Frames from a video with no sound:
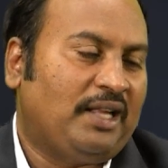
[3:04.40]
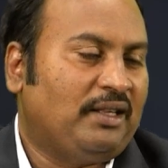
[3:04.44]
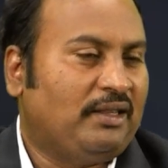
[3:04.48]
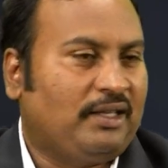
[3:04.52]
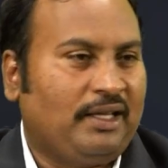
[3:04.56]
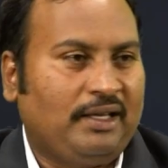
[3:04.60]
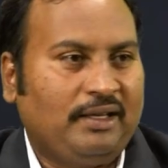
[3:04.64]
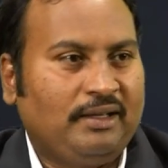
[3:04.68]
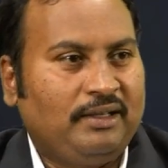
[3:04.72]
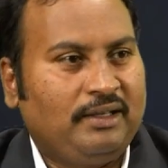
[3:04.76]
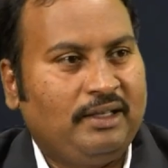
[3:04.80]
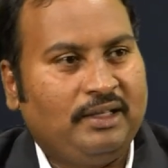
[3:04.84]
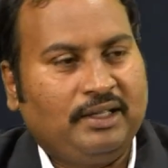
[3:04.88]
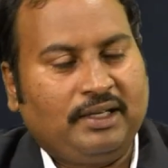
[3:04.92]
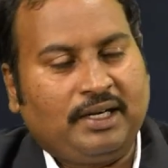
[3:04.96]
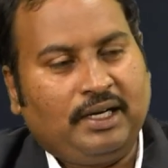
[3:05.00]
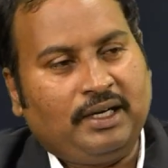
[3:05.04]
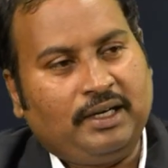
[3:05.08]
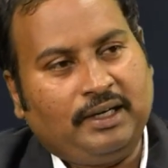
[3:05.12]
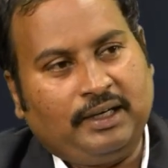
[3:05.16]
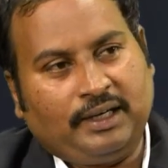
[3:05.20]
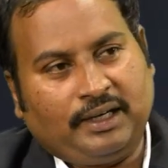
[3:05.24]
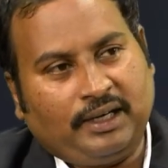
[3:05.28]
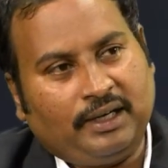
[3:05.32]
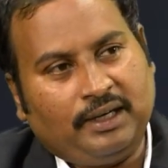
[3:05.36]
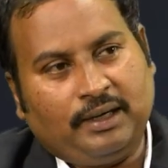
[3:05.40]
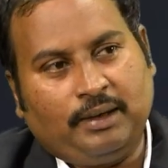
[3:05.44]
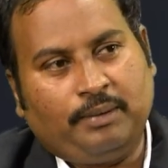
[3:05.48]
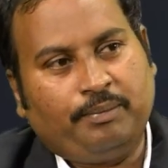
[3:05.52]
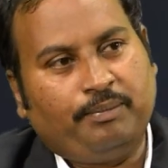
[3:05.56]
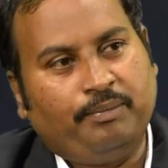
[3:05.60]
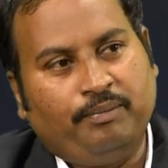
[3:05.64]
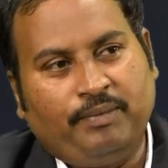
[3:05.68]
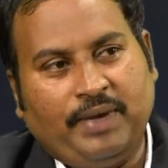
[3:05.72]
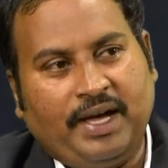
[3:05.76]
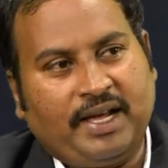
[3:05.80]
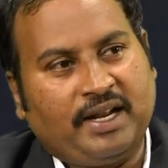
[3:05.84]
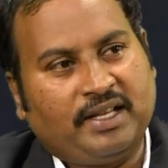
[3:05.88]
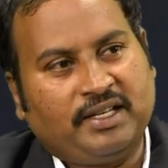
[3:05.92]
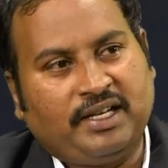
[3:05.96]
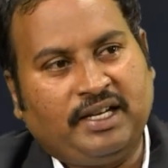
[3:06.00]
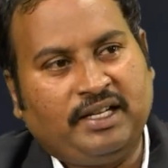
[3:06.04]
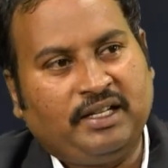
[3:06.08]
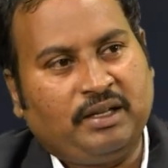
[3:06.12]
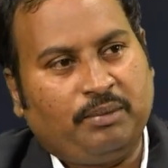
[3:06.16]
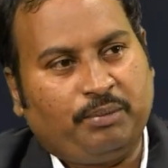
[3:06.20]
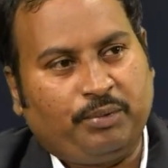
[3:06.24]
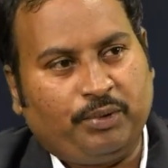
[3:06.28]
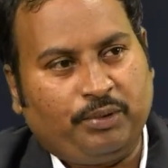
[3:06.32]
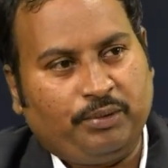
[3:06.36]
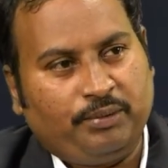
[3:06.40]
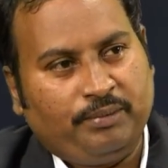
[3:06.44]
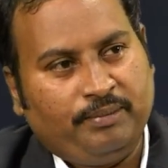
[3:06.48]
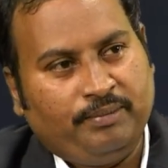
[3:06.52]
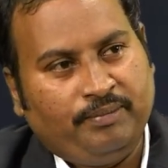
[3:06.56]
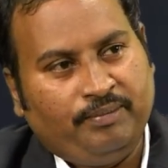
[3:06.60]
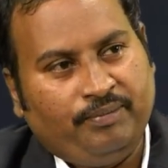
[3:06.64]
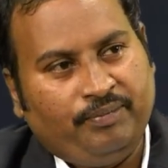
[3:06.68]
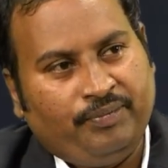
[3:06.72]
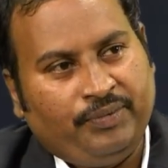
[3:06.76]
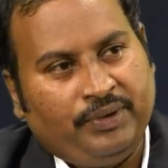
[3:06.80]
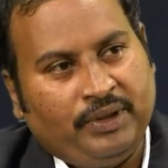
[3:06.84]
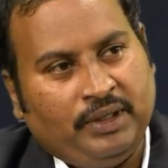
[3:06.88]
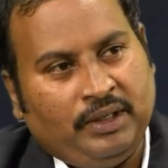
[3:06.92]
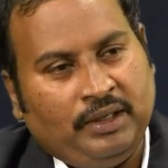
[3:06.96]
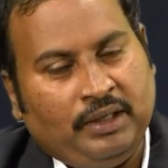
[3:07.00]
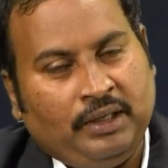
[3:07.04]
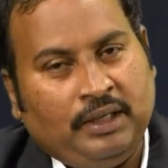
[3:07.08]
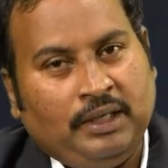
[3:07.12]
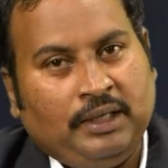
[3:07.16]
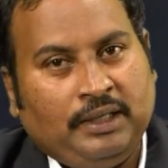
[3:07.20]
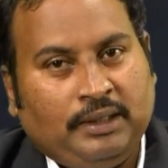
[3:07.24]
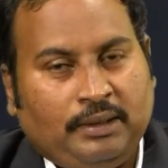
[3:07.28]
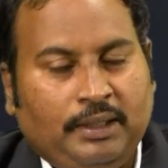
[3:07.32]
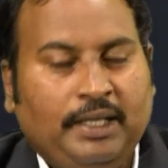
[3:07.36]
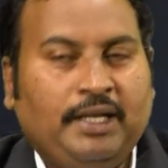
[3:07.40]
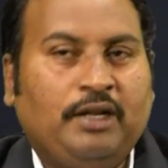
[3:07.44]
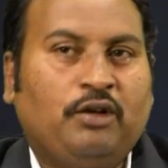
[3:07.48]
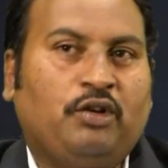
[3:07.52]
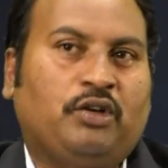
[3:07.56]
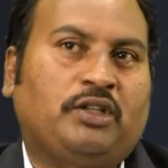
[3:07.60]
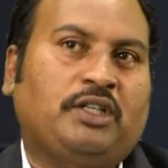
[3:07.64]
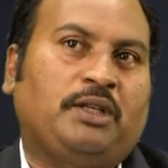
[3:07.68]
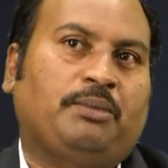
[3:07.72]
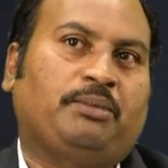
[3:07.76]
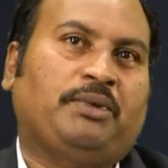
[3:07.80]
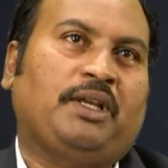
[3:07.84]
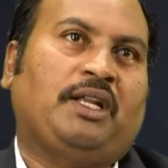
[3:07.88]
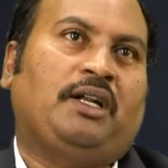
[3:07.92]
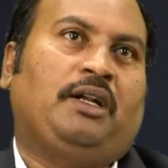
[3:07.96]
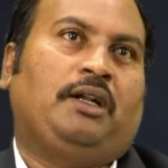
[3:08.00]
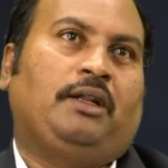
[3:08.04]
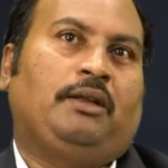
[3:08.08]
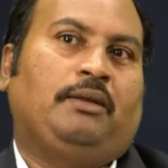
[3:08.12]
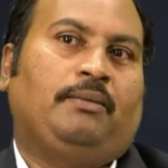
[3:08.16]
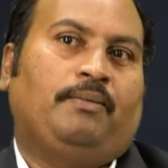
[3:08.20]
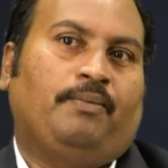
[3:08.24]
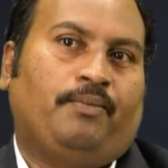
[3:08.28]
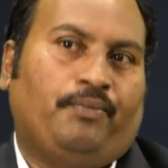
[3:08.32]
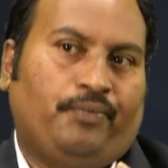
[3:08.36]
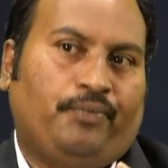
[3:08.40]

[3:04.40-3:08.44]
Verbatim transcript: అంతే ఎందుకంటే ఇక్కడ మ్యారేజ్ అయినప్పుడు నేను ఒకటి చెప్తానండి